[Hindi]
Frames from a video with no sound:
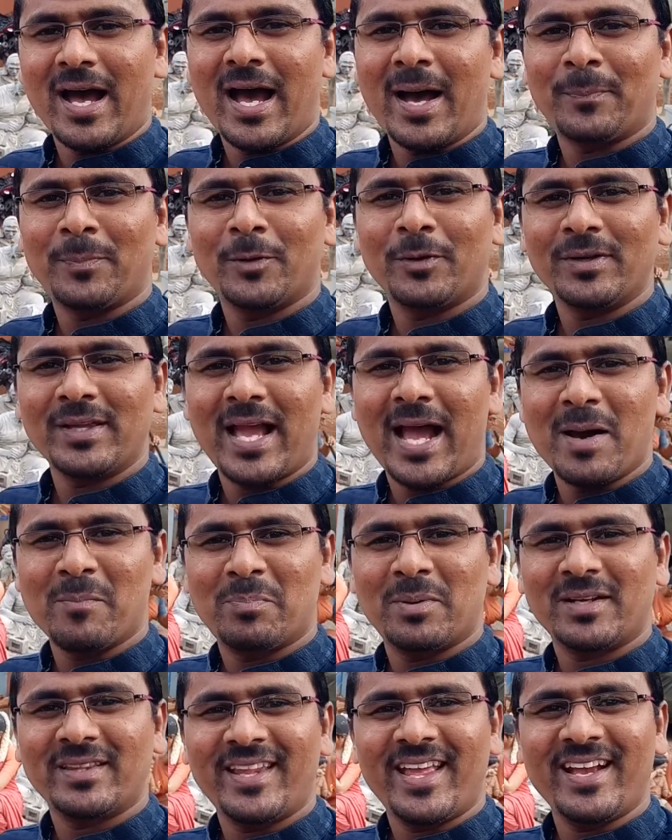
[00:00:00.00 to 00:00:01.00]
आप लोग यहाँ
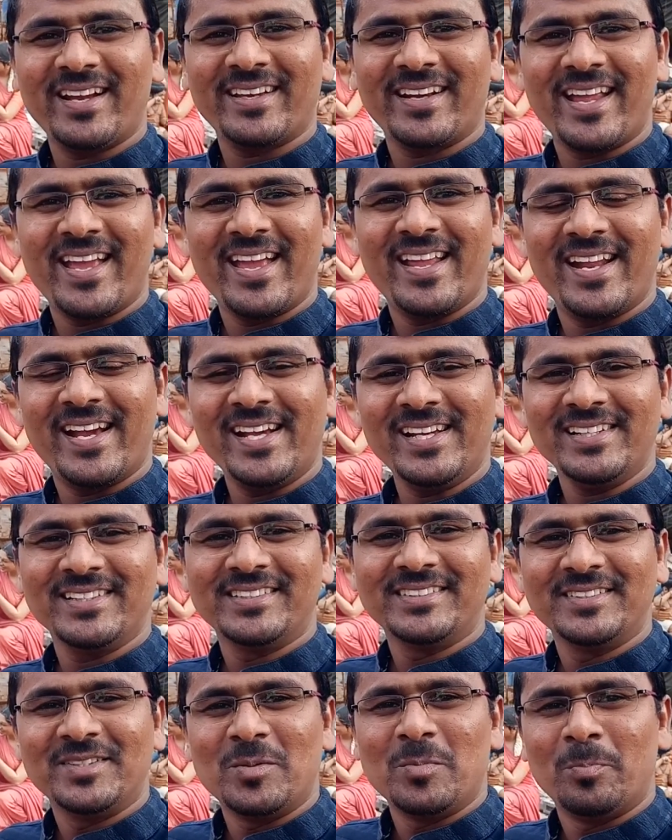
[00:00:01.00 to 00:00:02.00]
पर देख रहे हैं ना
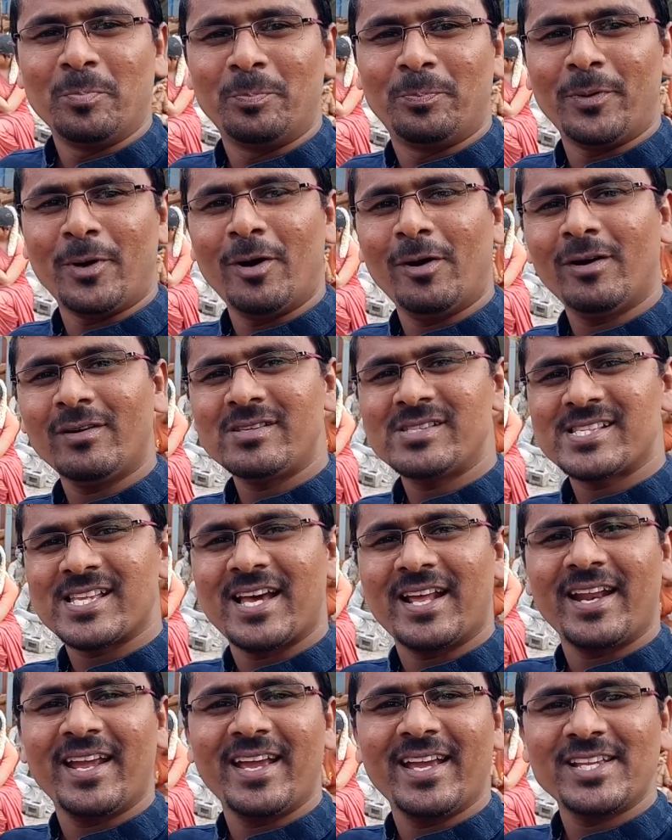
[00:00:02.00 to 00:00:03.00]
बहुत
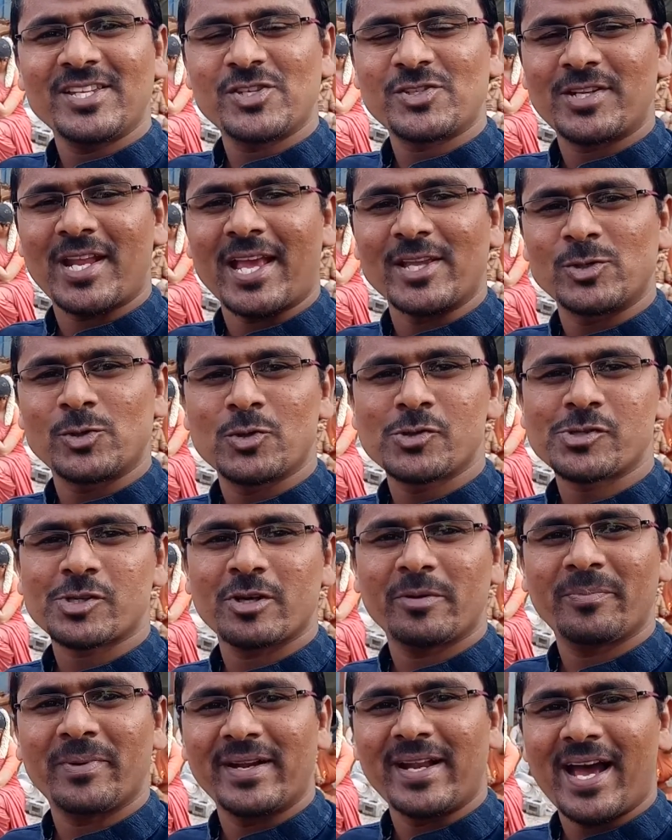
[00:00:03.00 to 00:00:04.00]
सारे स्टैचूज़
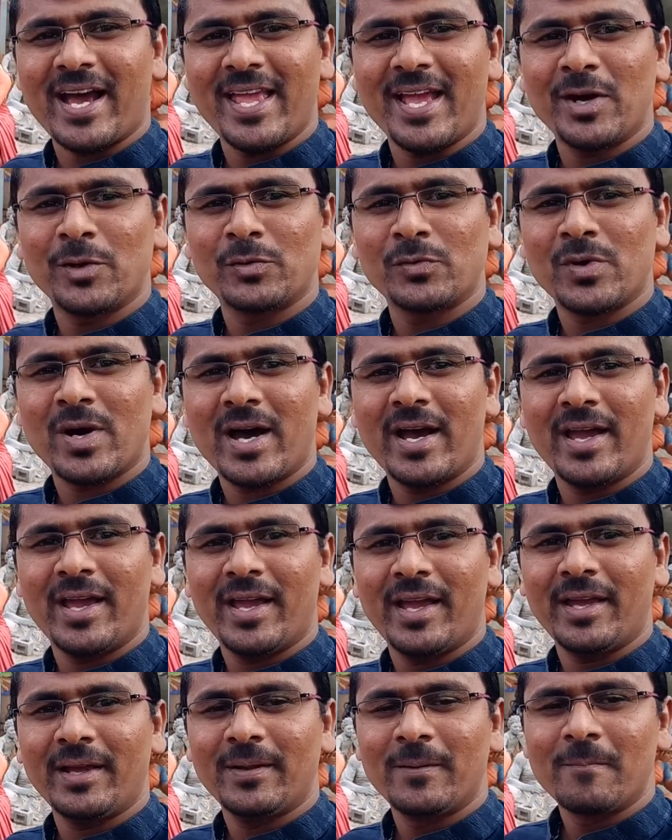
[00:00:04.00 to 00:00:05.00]
को बनाया हुआ
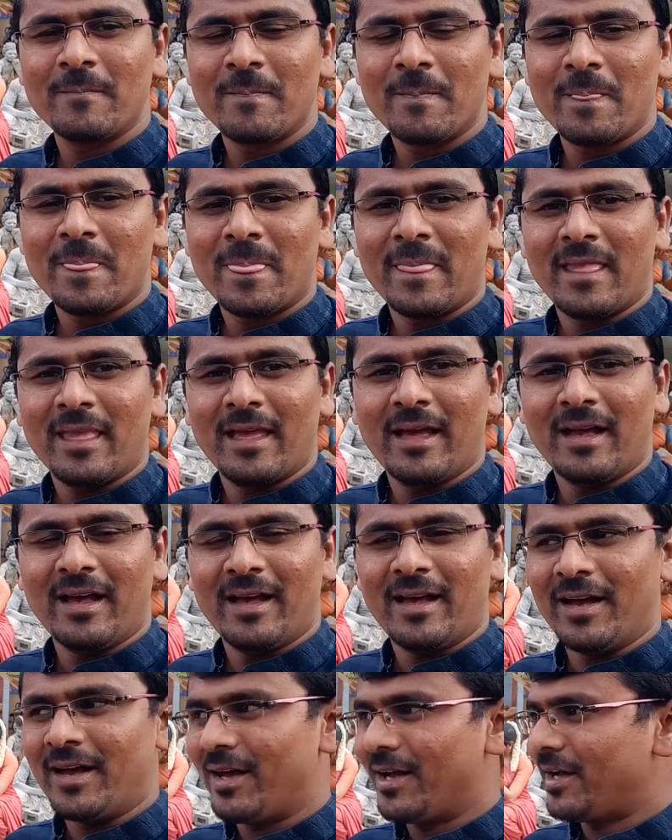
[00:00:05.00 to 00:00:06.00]
है
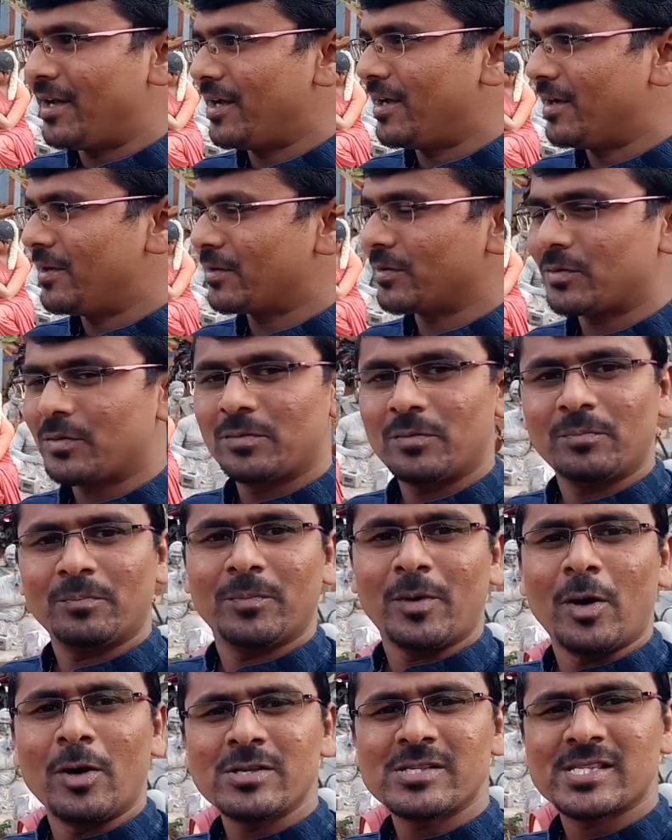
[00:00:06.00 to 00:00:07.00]
आ,
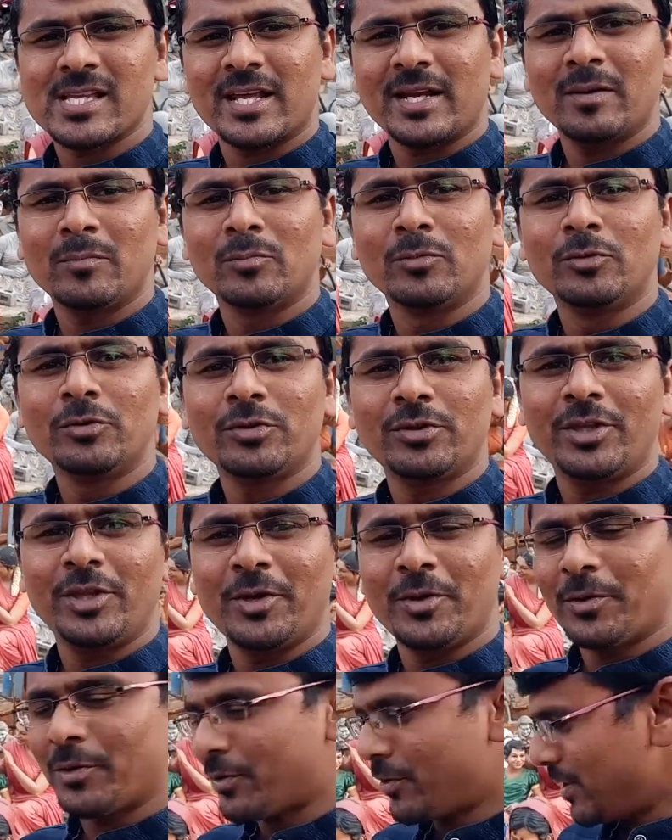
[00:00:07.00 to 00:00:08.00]
बहुत सारे
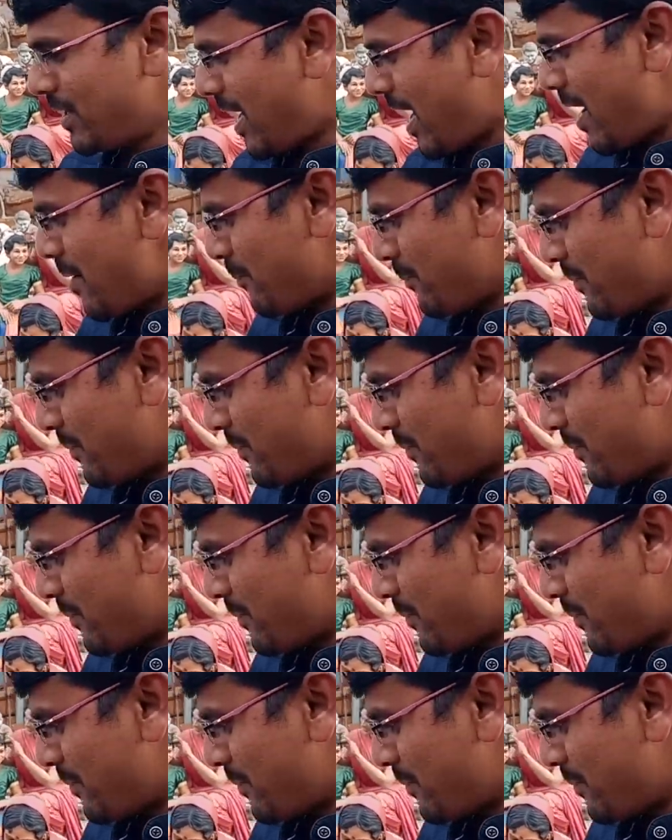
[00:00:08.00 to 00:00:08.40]
मूर्तियों को यहाँ